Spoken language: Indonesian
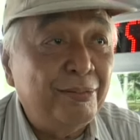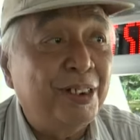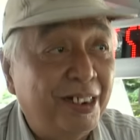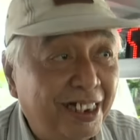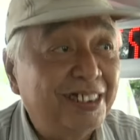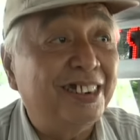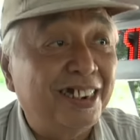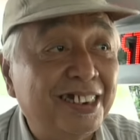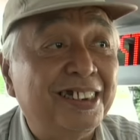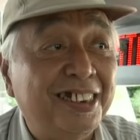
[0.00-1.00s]
Alhamdulillah
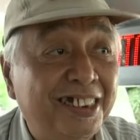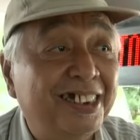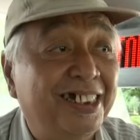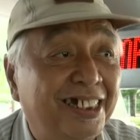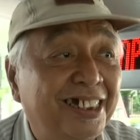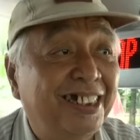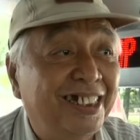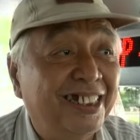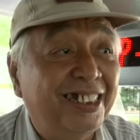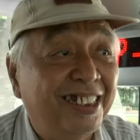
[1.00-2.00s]
senang ini.
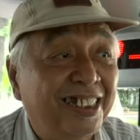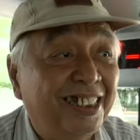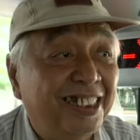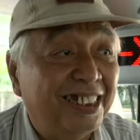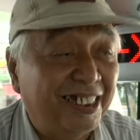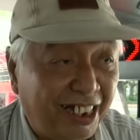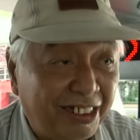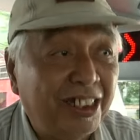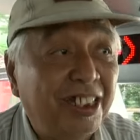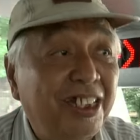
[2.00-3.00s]
Gratis.
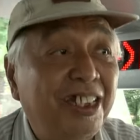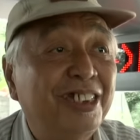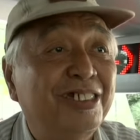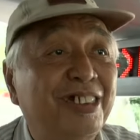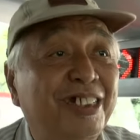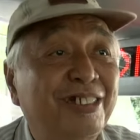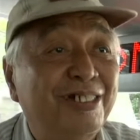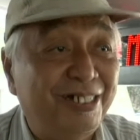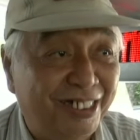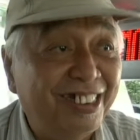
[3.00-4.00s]
Gratis
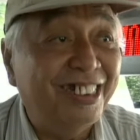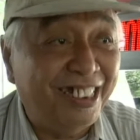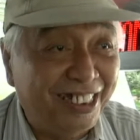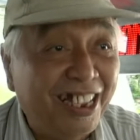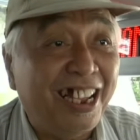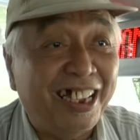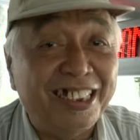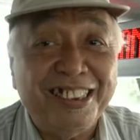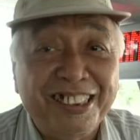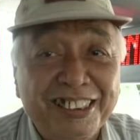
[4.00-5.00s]
sudah tuh ya.
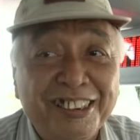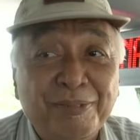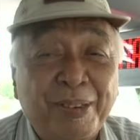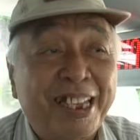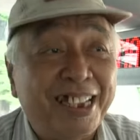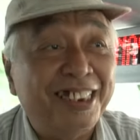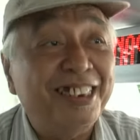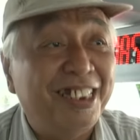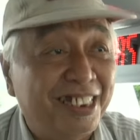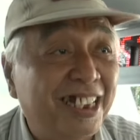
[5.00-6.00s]
enak
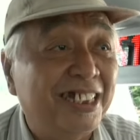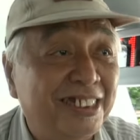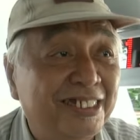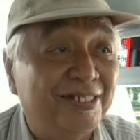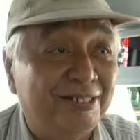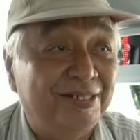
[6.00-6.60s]
pelayanannya enak.